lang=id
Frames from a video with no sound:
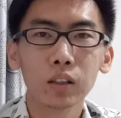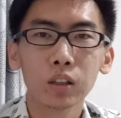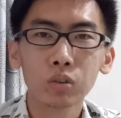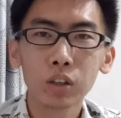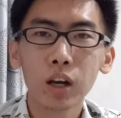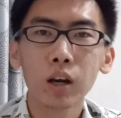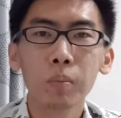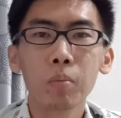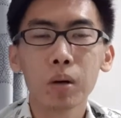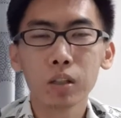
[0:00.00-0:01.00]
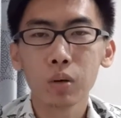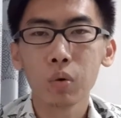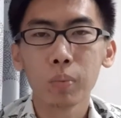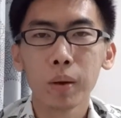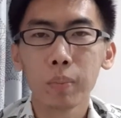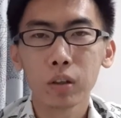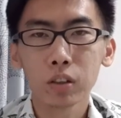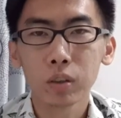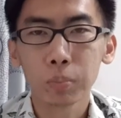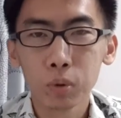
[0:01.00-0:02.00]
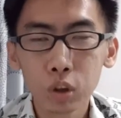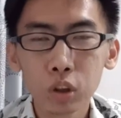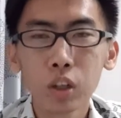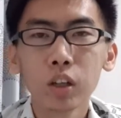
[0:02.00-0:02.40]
tentunya akan membasahi wallpaper tersebut